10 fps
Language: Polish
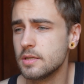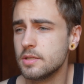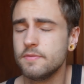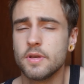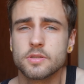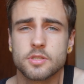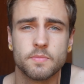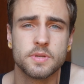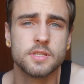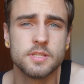e, dwie
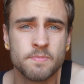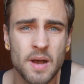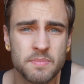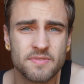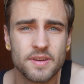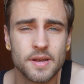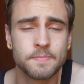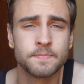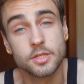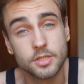osoby z Zimbabwe,
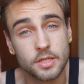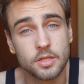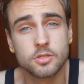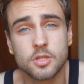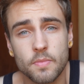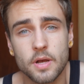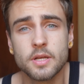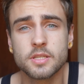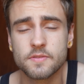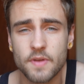jeszcze jedna osoba
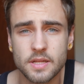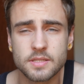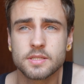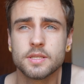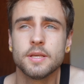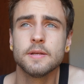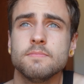z Francji.